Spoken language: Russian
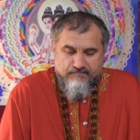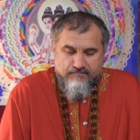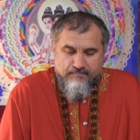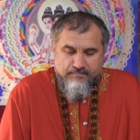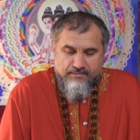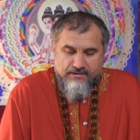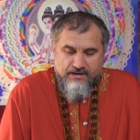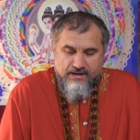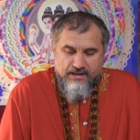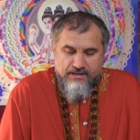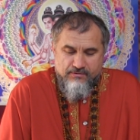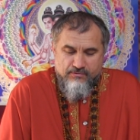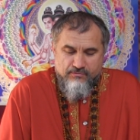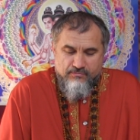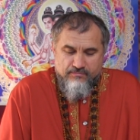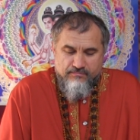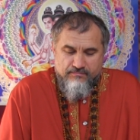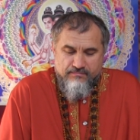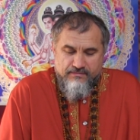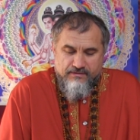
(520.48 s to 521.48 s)

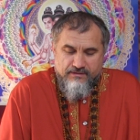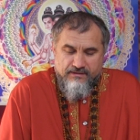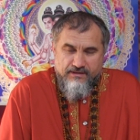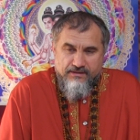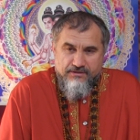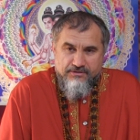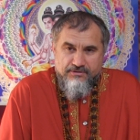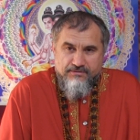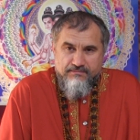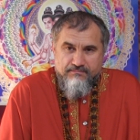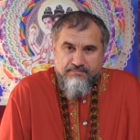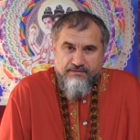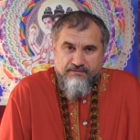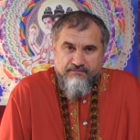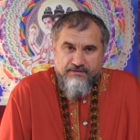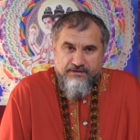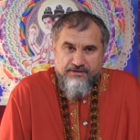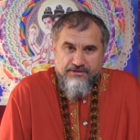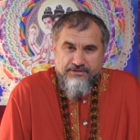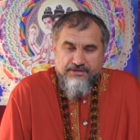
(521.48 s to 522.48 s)
Прану, речь
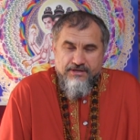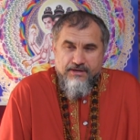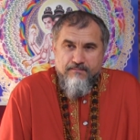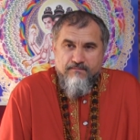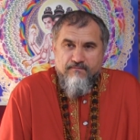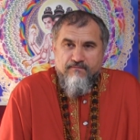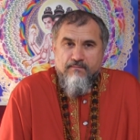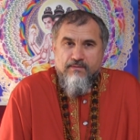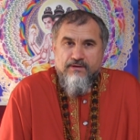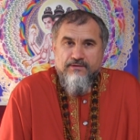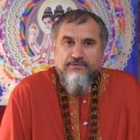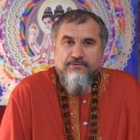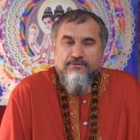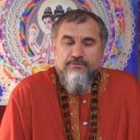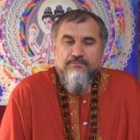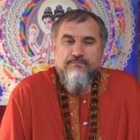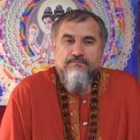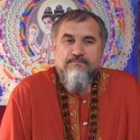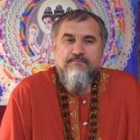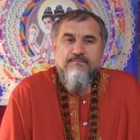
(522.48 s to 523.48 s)
превращаем в мантру.